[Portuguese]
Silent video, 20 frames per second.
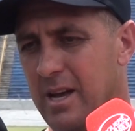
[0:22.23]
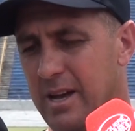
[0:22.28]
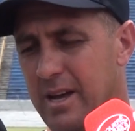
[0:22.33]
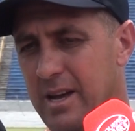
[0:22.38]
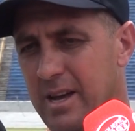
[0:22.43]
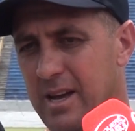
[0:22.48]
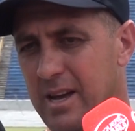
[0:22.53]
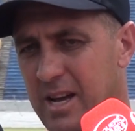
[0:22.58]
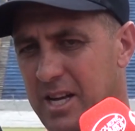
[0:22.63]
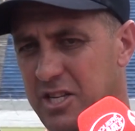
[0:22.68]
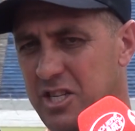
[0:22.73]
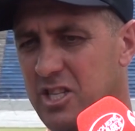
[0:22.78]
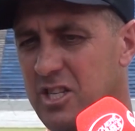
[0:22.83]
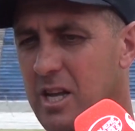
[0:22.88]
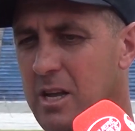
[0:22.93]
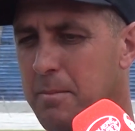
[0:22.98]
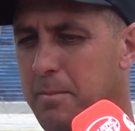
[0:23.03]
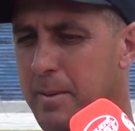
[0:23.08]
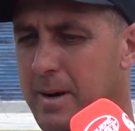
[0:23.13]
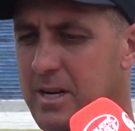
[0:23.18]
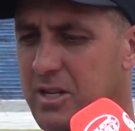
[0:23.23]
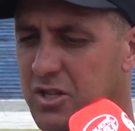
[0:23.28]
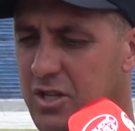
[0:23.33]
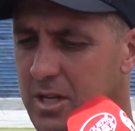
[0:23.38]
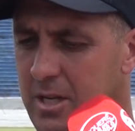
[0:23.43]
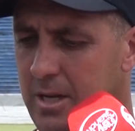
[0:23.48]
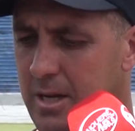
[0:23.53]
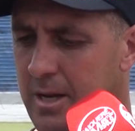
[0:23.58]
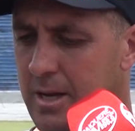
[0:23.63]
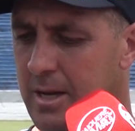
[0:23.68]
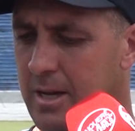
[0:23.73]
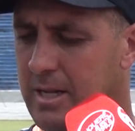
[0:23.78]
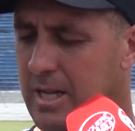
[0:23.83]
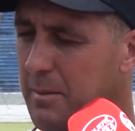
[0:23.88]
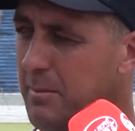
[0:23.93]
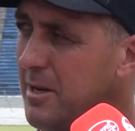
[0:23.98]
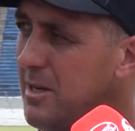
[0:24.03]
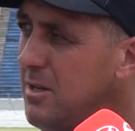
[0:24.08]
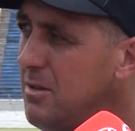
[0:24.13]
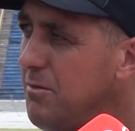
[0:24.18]
é, a gente tem que partir
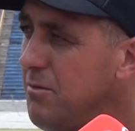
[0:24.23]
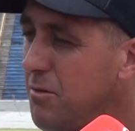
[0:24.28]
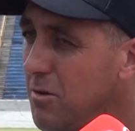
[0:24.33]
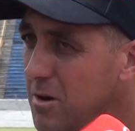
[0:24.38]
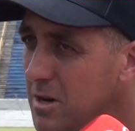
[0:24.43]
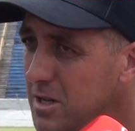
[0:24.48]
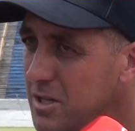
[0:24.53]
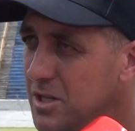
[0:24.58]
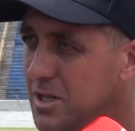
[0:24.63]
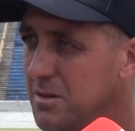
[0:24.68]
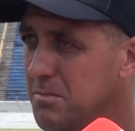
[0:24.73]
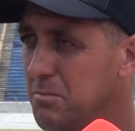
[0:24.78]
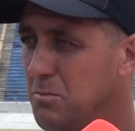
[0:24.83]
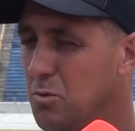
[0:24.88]
trabalhando forte.